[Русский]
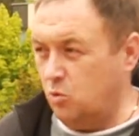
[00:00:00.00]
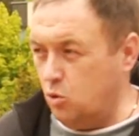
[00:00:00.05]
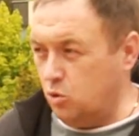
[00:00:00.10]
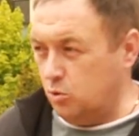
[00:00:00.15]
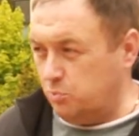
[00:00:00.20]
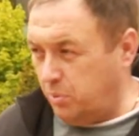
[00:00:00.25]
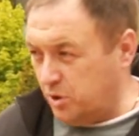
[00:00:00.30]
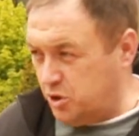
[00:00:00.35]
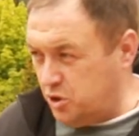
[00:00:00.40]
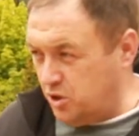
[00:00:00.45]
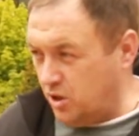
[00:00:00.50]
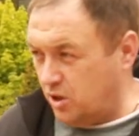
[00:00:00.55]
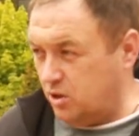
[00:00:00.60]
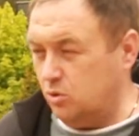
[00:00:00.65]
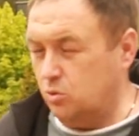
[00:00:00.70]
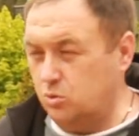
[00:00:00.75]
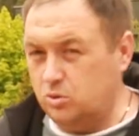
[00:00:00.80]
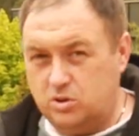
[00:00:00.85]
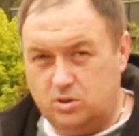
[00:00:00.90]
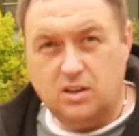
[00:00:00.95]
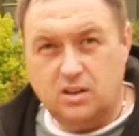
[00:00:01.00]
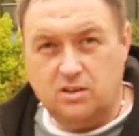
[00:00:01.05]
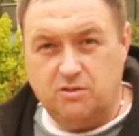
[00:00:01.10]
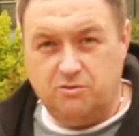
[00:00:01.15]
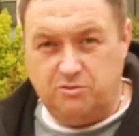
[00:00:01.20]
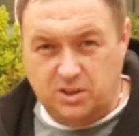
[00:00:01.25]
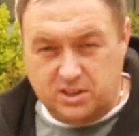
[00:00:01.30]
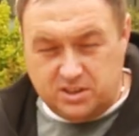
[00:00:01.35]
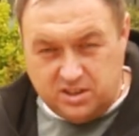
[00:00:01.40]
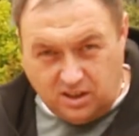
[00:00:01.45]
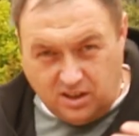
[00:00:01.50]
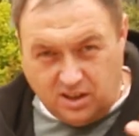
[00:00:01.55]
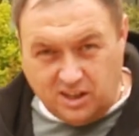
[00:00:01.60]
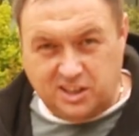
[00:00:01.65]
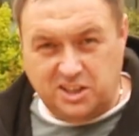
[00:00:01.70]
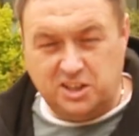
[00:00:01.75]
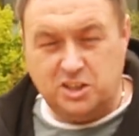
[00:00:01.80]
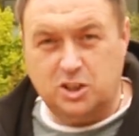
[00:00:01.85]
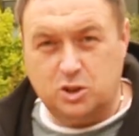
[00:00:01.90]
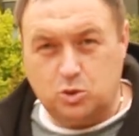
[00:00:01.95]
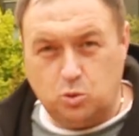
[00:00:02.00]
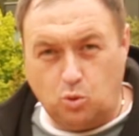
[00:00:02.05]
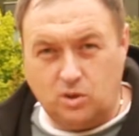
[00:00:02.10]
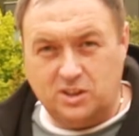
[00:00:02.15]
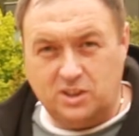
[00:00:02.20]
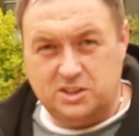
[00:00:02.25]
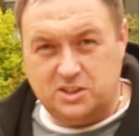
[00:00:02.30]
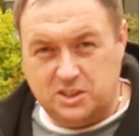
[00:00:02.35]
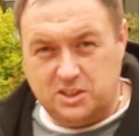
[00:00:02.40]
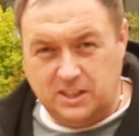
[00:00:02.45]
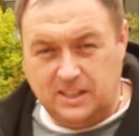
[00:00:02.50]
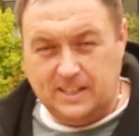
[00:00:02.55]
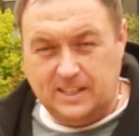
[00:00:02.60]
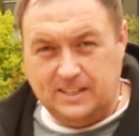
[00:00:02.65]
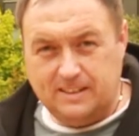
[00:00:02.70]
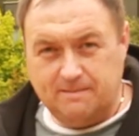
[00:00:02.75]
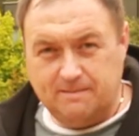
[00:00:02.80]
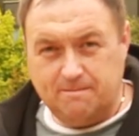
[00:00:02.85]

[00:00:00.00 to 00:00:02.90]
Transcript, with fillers: могут подчеркнуть весь архитектурный стиль.